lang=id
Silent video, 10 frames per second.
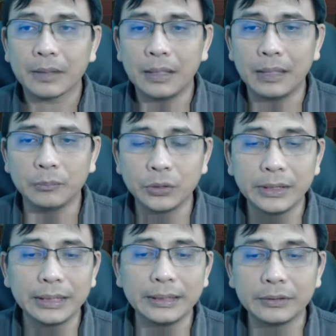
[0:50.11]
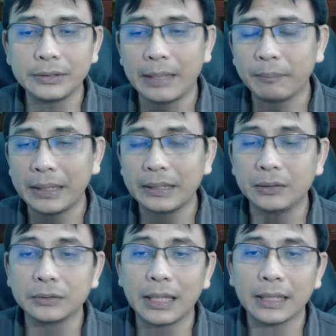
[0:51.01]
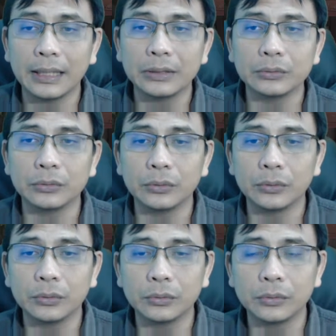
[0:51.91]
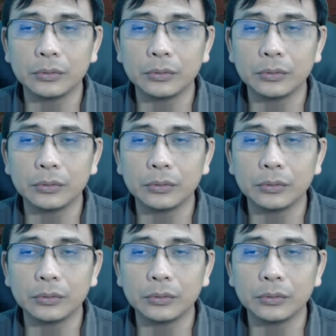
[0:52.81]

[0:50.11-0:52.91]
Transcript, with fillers: uh, Moodle itu dapat digunakan untuk